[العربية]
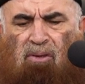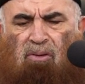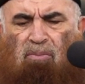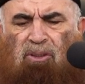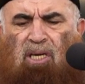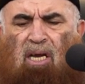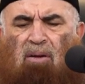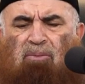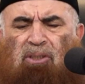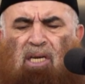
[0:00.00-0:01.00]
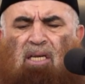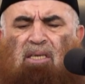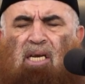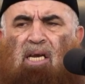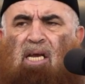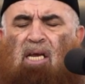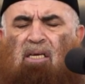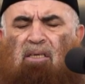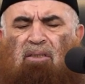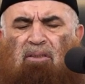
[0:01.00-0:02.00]
ثم ساق بسنده
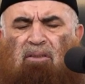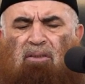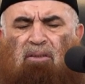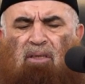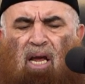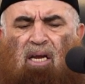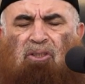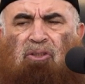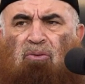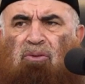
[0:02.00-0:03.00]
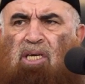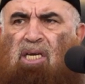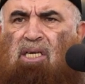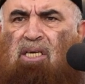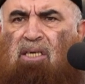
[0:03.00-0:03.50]
عن السدي